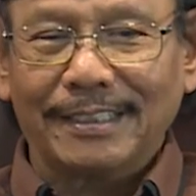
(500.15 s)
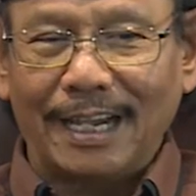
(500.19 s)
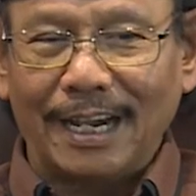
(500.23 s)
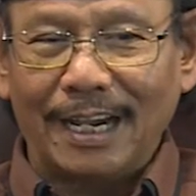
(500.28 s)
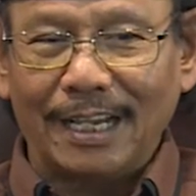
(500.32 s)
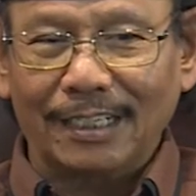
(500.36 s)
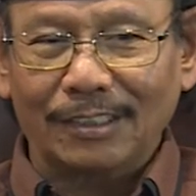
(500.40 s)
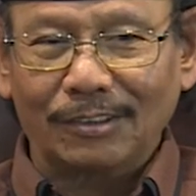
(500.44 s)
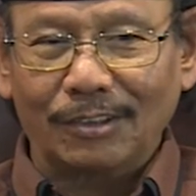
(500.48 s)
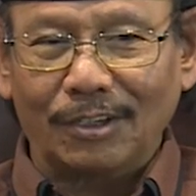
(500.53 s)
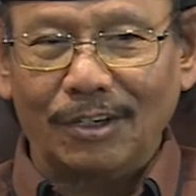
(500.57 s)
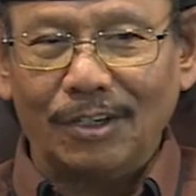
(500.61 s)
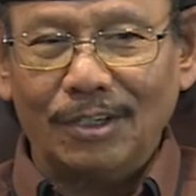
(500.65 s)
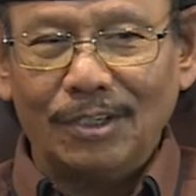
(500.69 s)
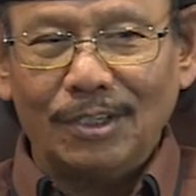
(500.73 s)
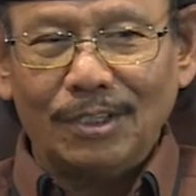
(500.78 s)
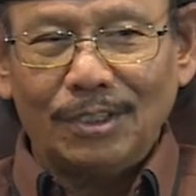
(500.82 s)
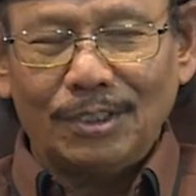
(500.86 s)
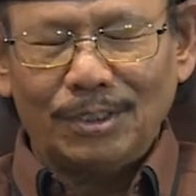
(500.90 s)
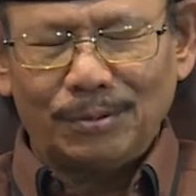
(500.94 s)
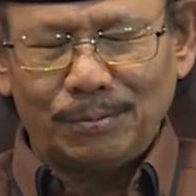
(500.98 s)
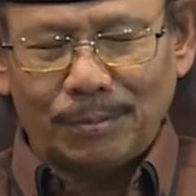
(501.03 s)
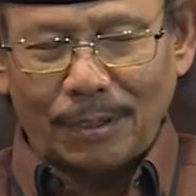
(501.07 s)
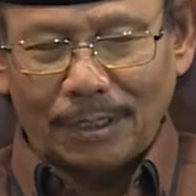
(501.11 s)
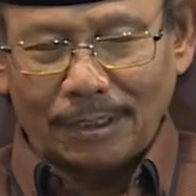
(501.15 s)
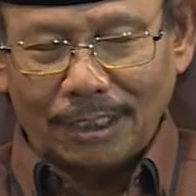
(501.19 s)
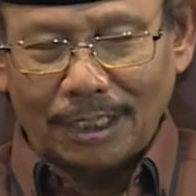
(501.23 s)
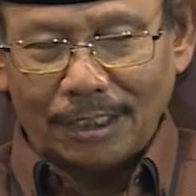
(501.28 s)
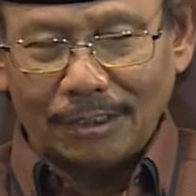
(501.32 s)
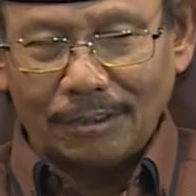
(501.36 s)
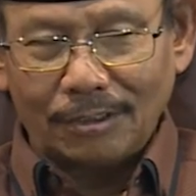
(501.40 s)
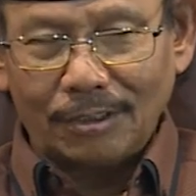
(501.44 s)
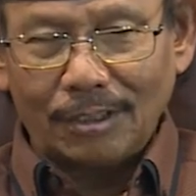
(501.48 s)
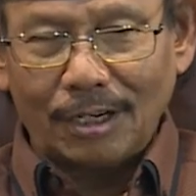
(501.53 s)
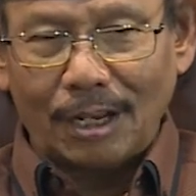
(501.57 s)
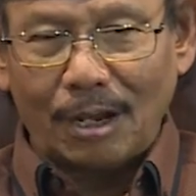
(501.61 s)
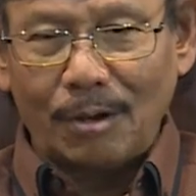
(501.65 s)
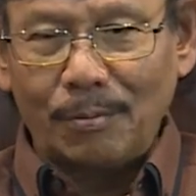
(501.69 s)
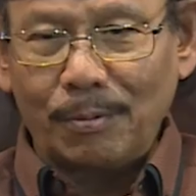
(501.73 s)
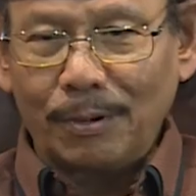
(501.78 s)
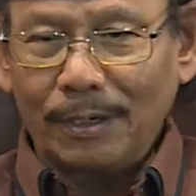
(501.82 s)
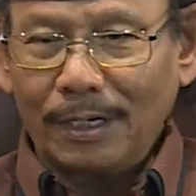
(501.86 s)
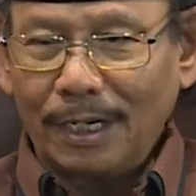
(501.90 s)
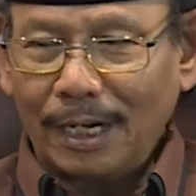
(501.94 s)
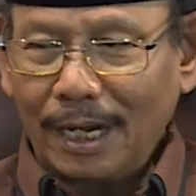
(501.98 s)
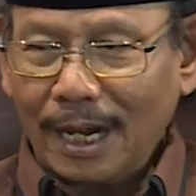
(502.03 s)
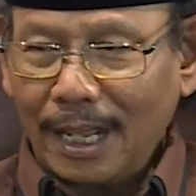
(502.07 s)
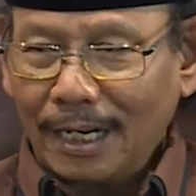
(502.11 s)
Jangan kok ibadah itu apa
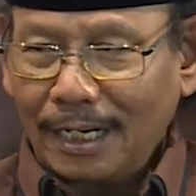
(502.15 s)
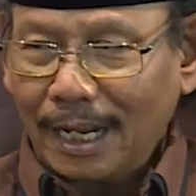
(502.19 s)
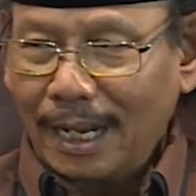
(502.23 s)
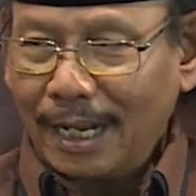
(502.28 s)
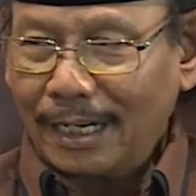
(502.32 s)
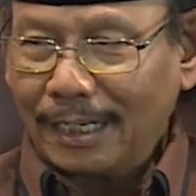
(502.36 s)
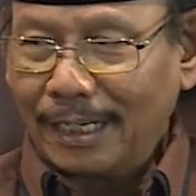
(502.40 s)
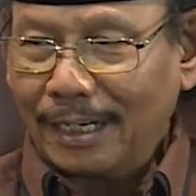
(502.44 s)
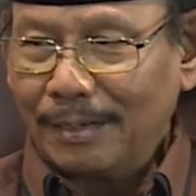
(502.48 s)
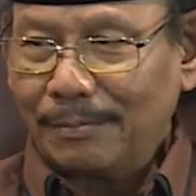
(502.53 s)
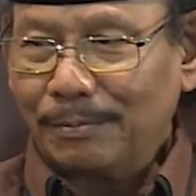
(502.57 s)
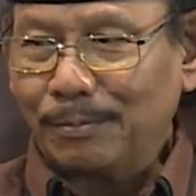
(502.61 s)
ini ini?